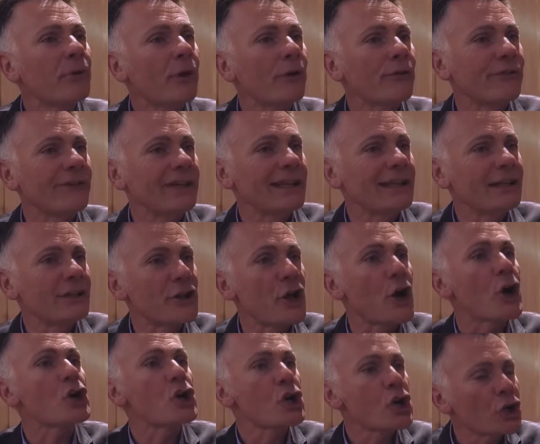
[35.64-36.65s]
profil
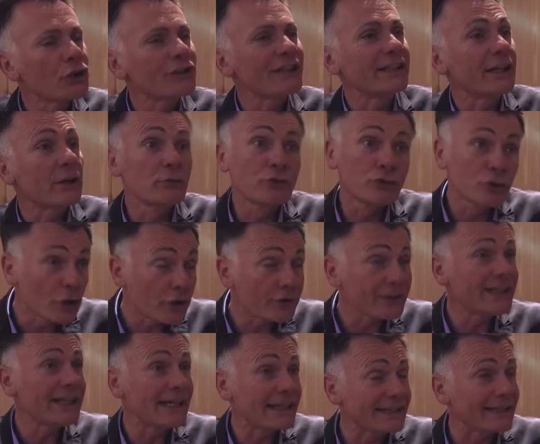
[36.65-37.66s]
d'un candidat ou une
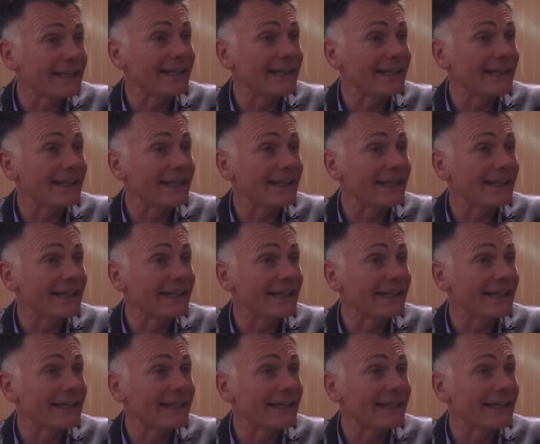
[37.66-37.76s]
candidate